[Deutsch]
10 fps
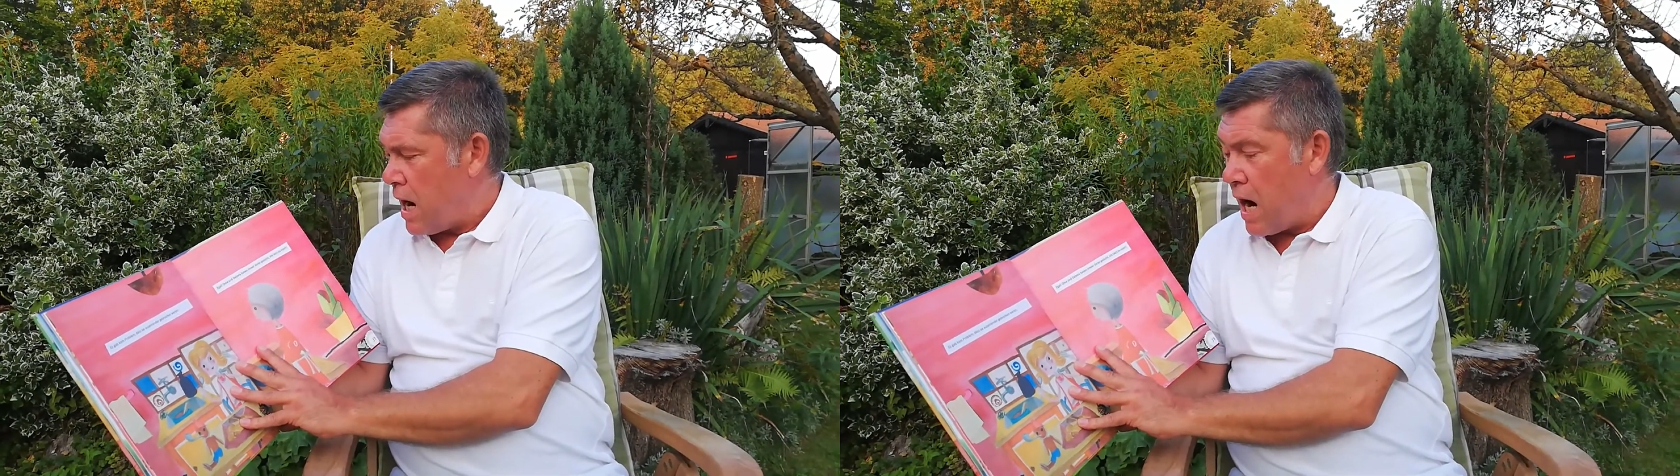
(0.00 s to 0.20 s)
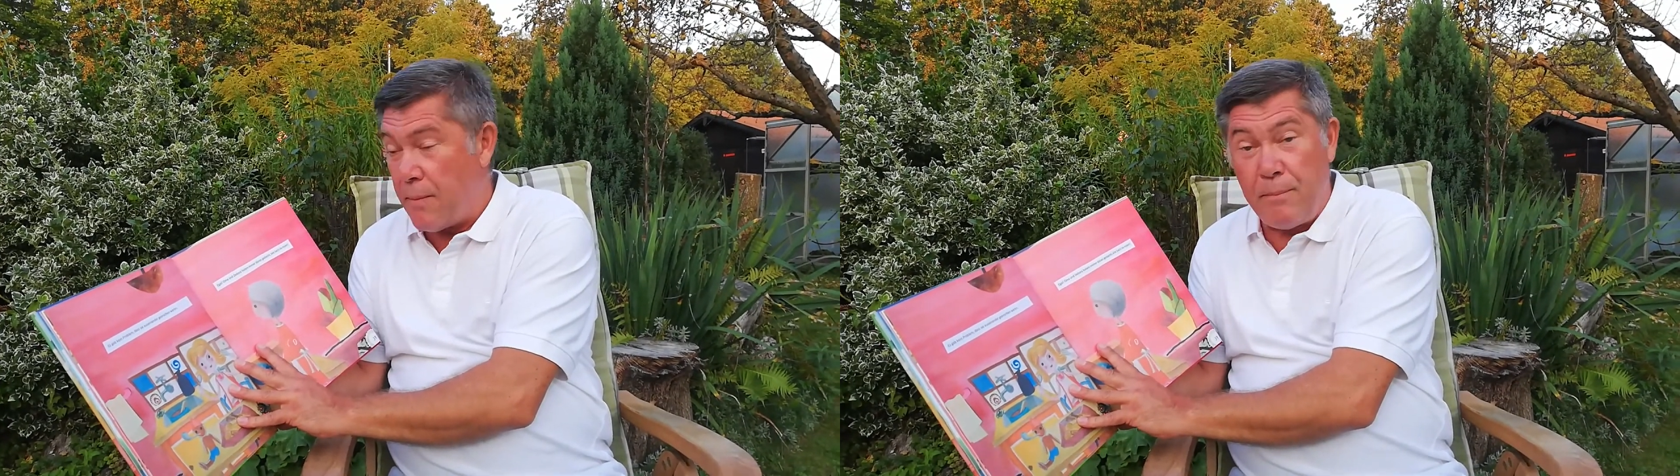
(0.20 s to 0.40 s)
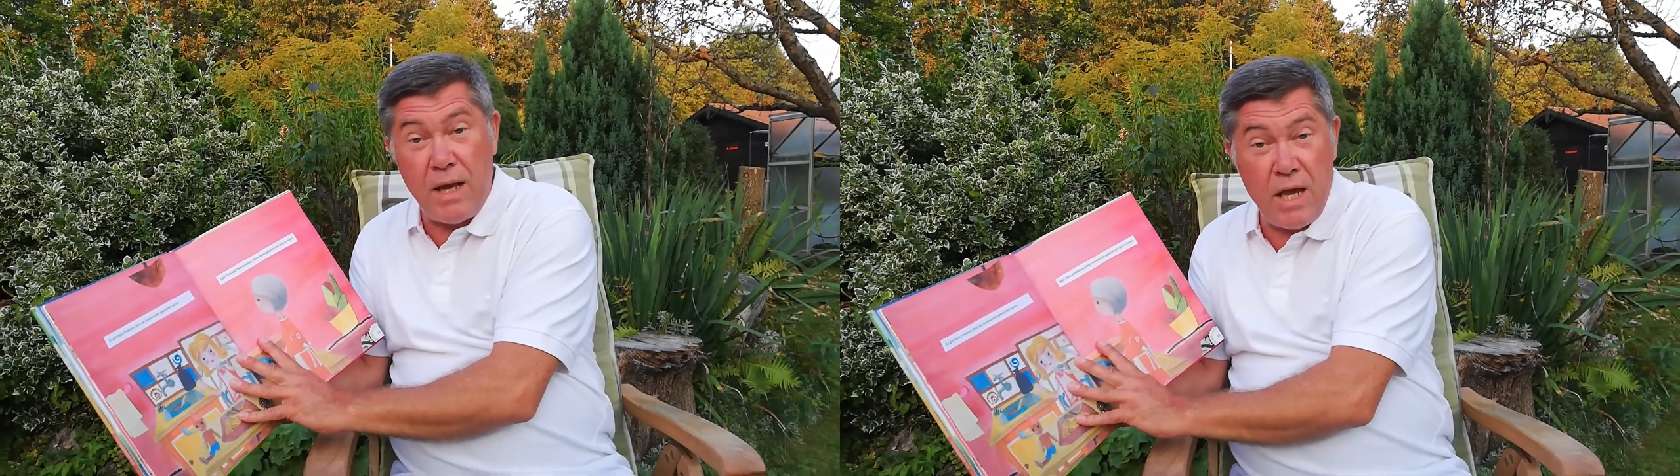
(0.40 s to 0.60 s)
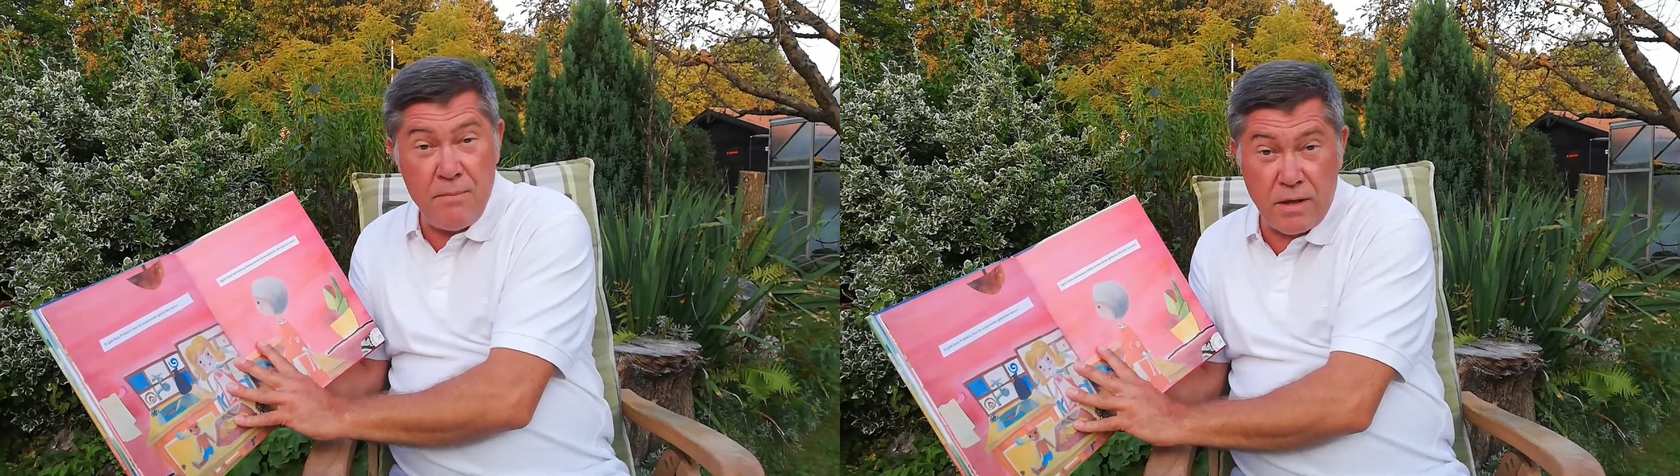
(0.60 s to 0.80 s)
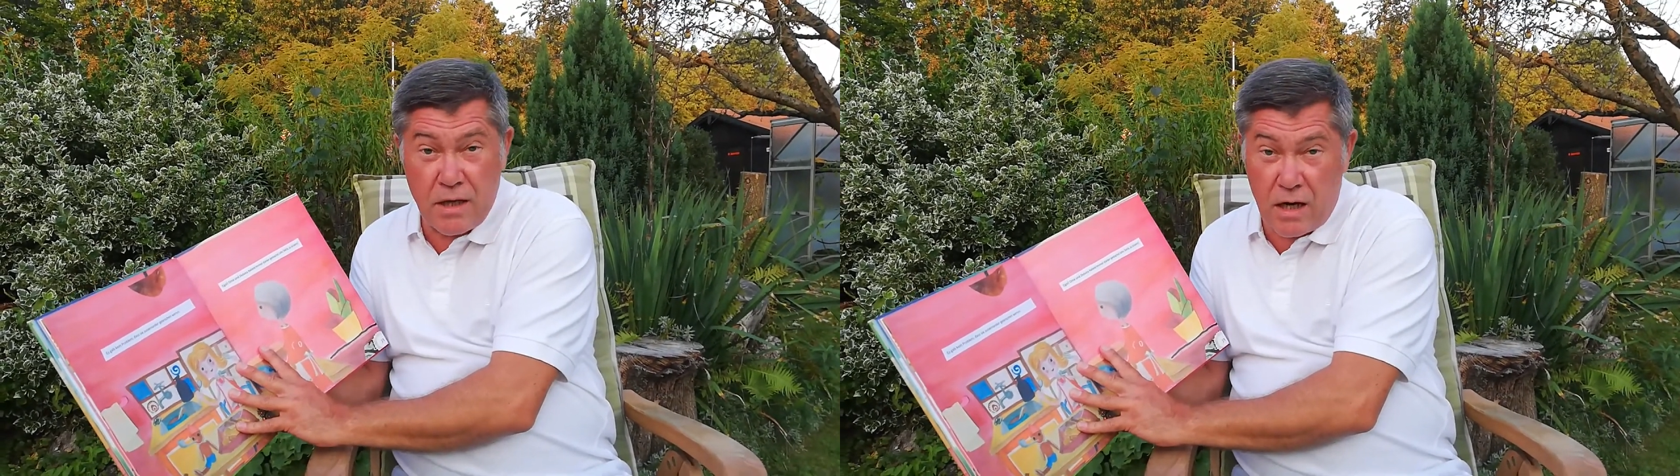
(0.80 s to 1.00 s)
haben
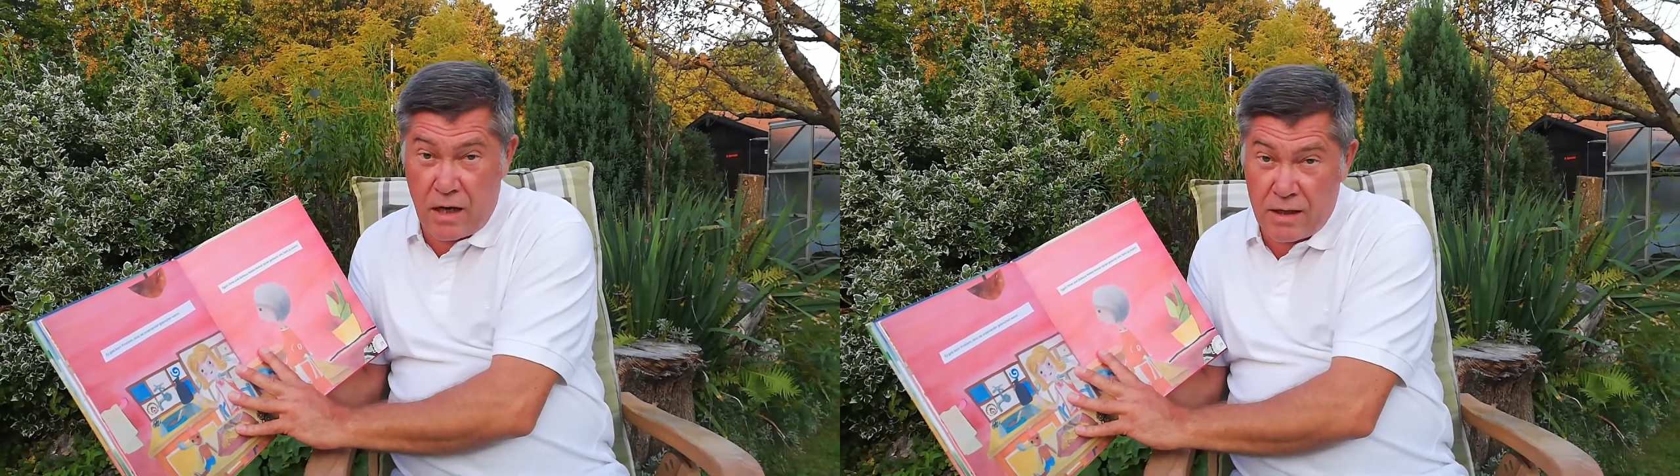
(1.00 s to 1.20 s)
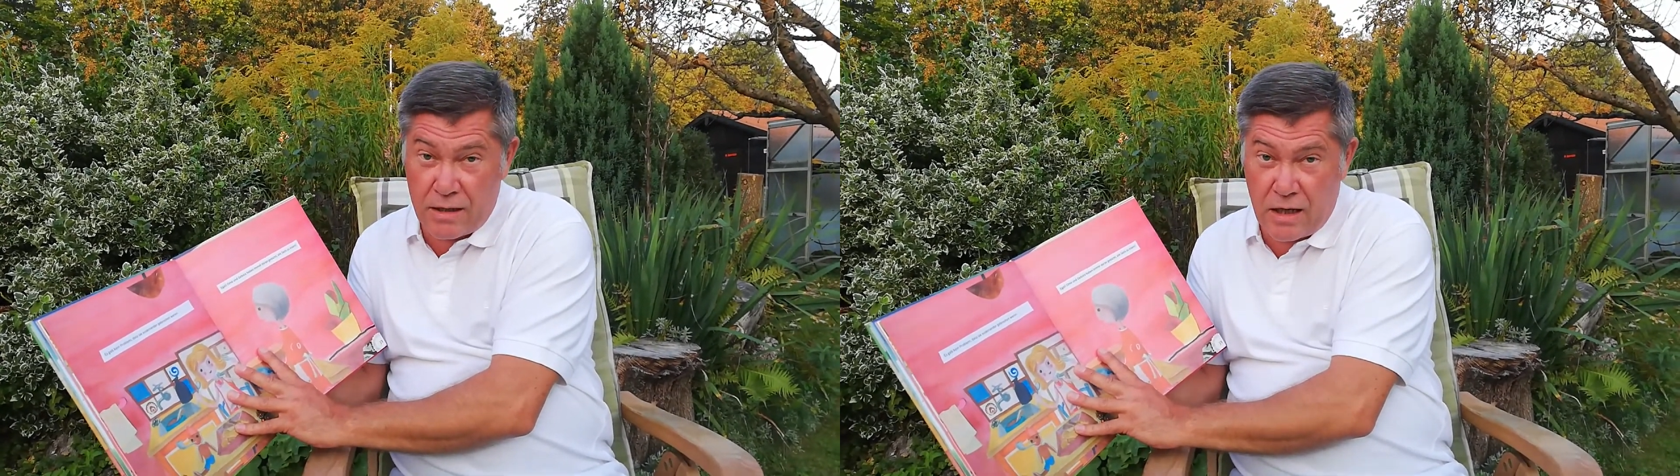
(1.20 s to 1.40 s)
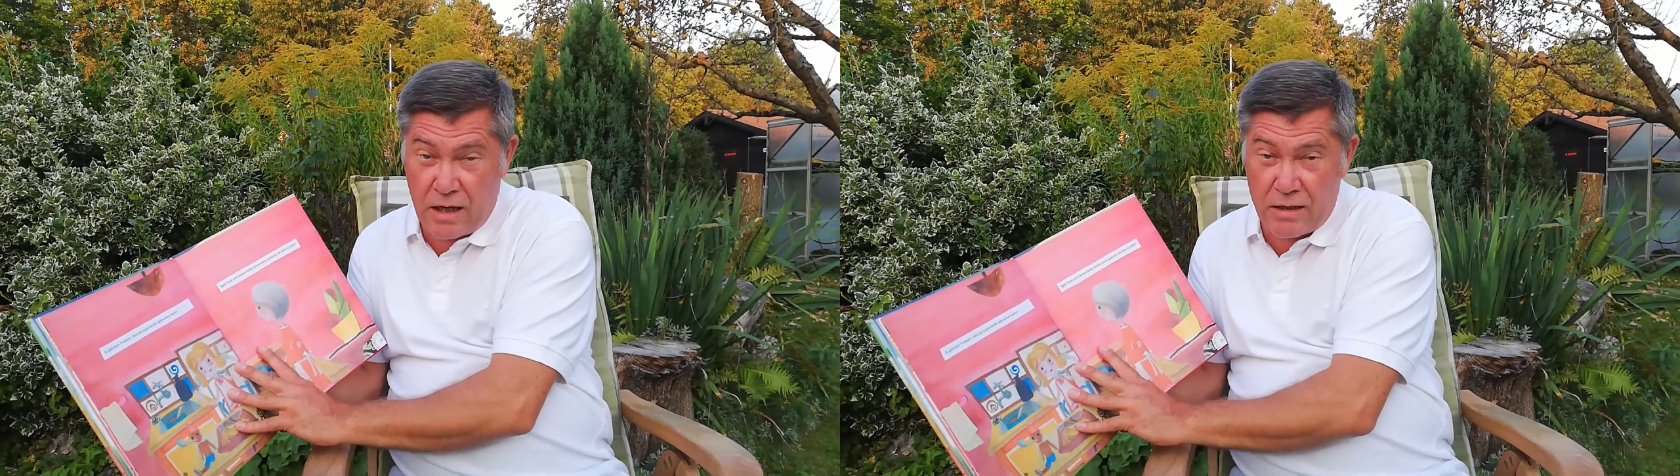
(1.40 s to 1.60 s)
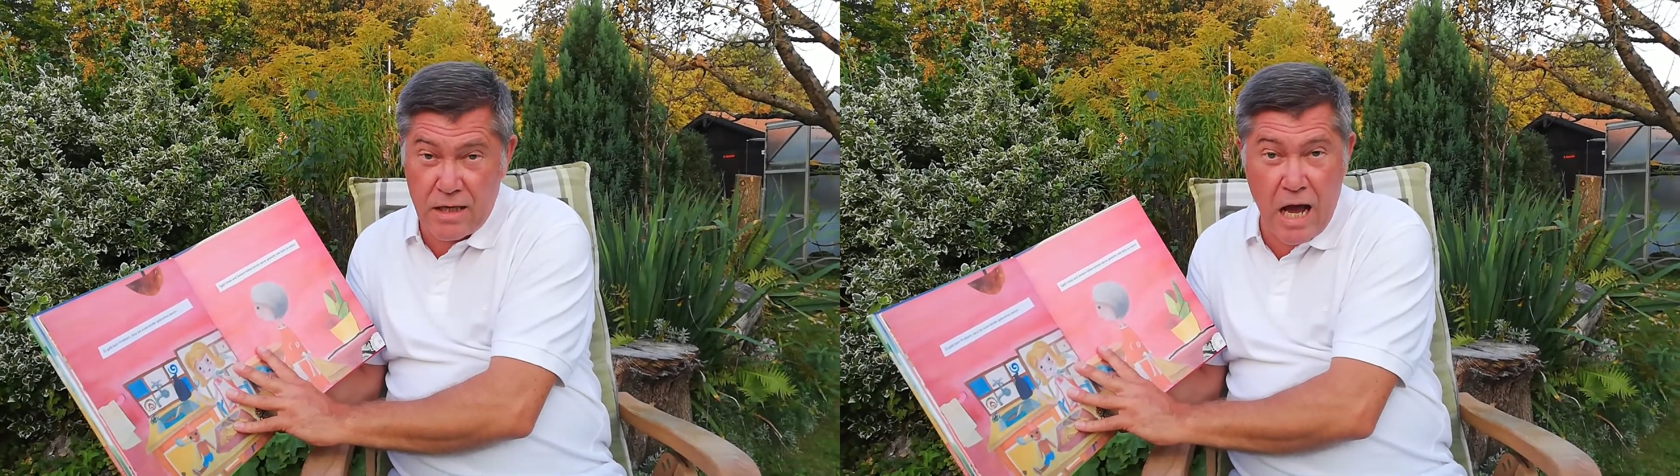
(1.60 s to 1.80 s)
immer daran gedacht,